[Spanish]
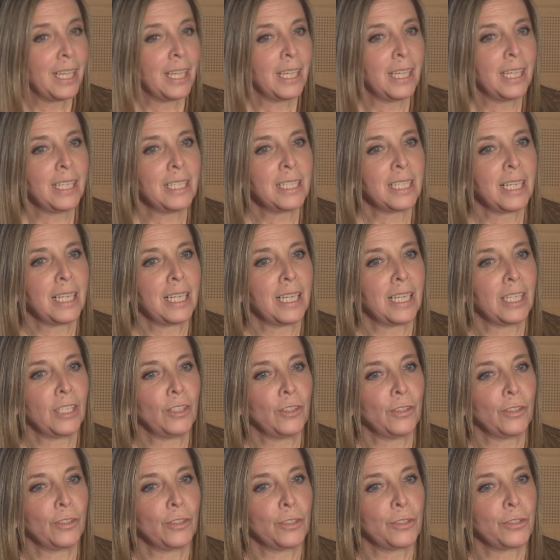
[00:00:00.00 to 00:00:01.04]
ella
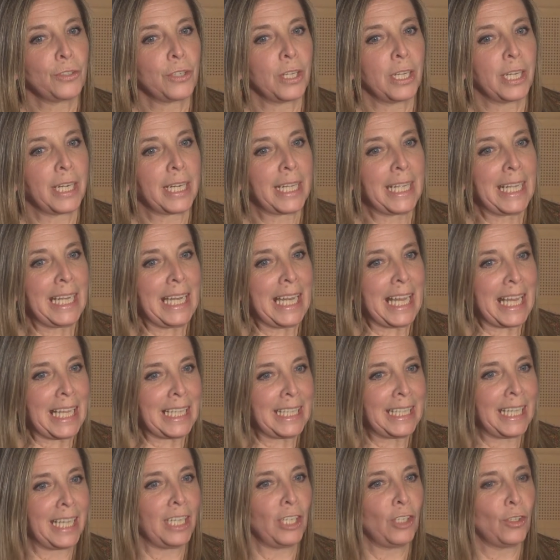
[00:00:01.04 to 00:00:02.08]
nos
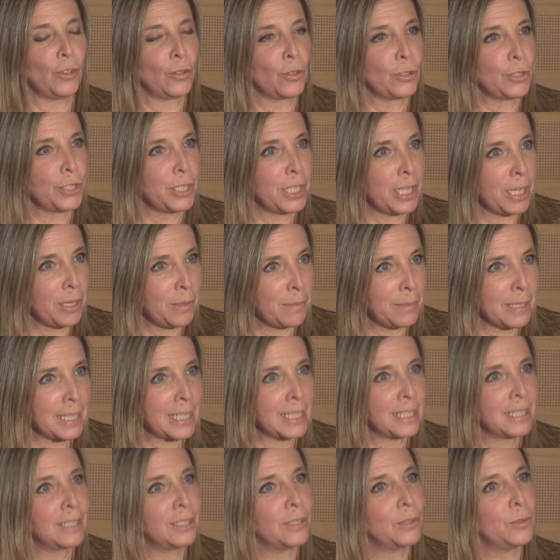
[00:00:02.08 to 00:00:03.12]
relata y nos
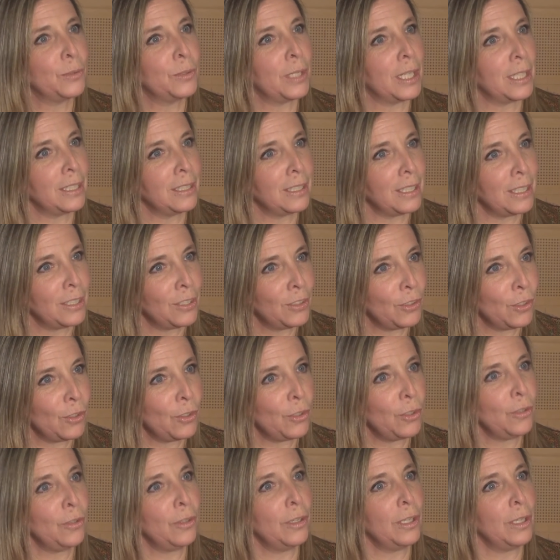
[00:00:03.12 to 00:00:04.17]
lleva durante
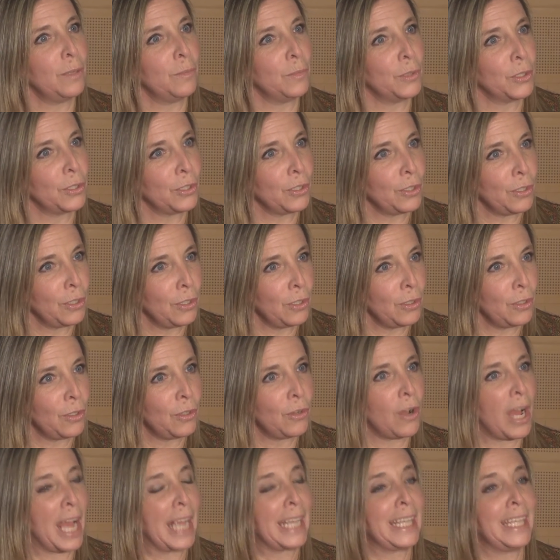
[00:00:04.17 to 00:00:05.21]
todo el
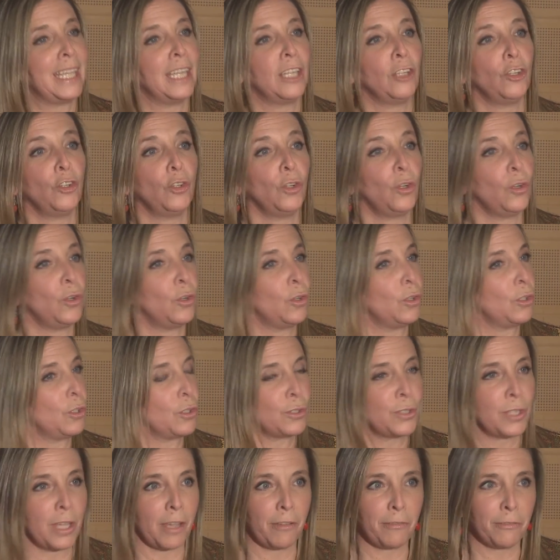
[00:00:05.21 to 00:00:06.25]
monólogo a quien no
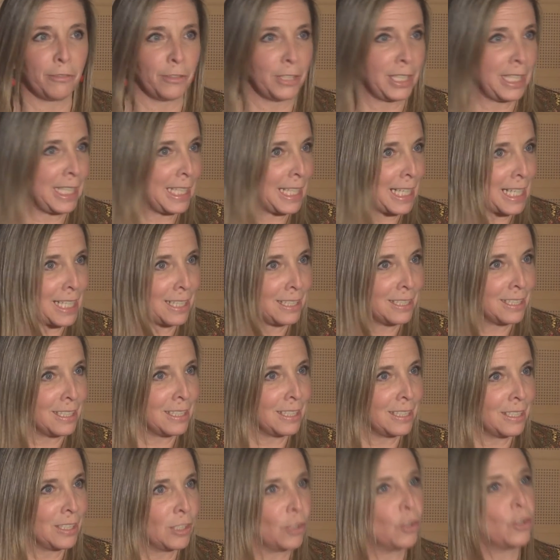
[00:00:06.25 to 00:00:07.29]
conoce a Frida,
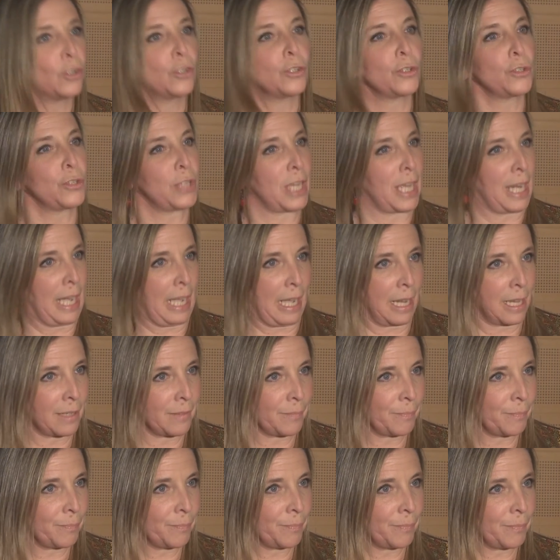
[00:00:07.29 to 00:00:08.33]
conocerla.
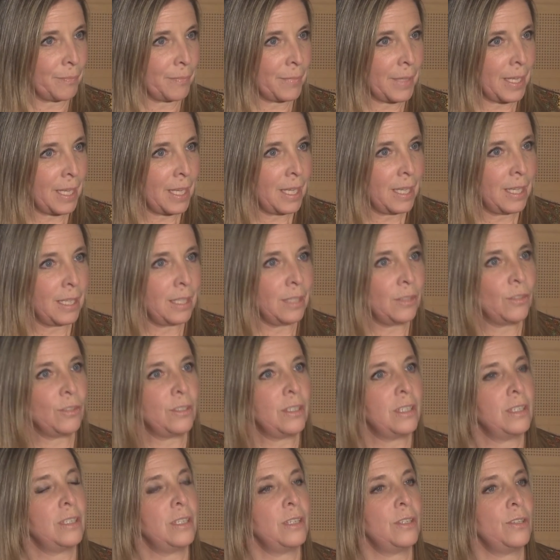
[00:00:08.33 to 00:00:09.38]

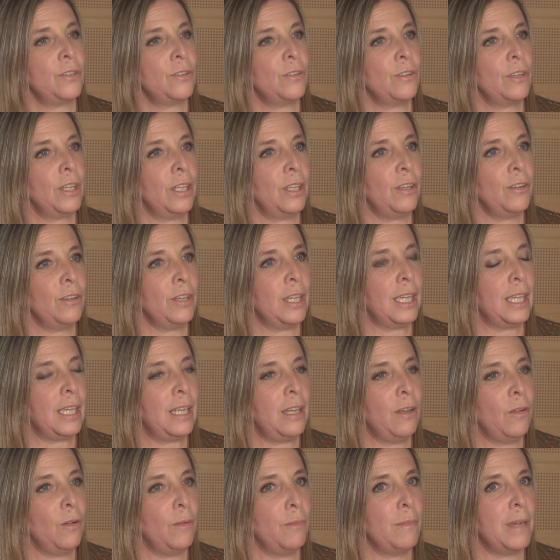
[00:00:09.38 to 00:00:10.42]
Entonces eso creo que
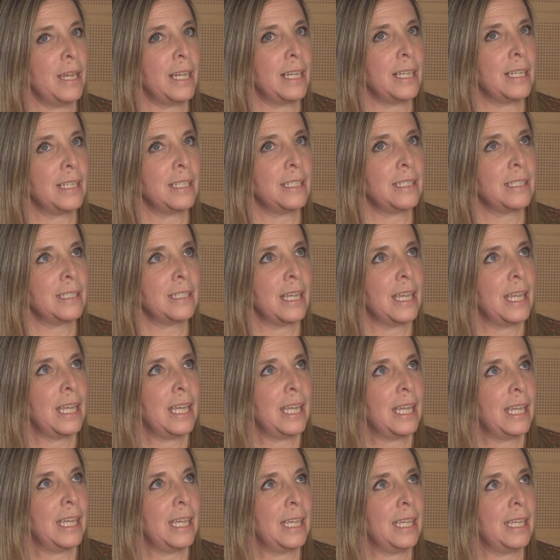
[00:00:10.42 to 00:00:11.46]
es lo más
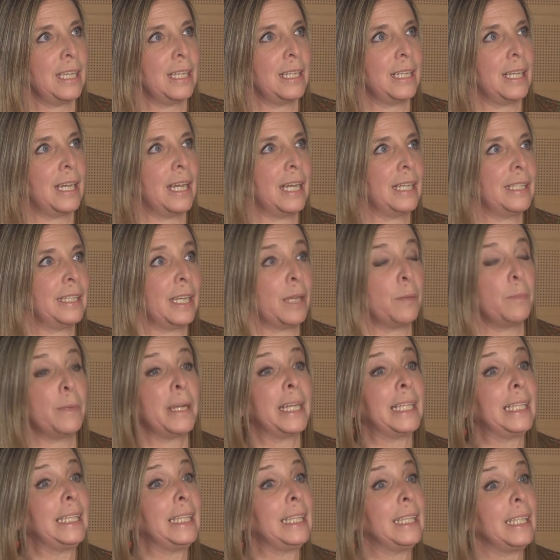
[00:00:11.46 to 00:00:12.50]
eh,
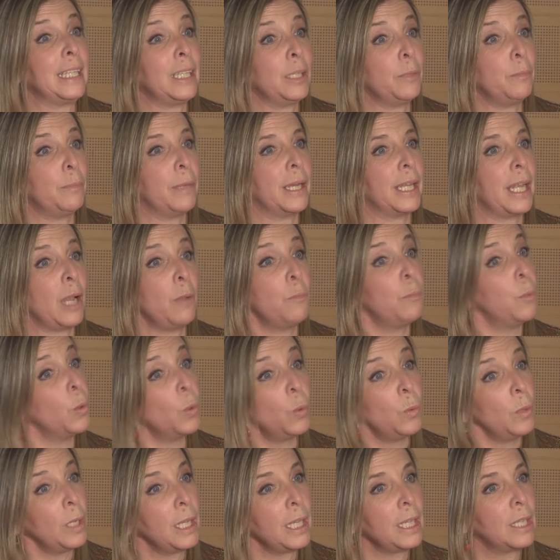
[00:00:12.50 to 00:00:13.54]
atrapante para el
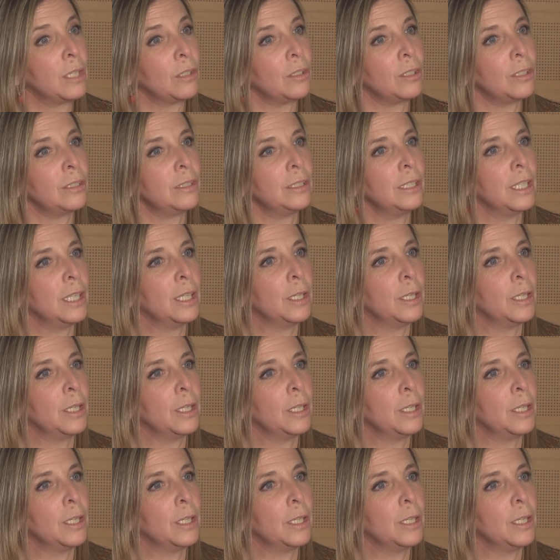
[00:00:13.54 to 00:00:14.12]
público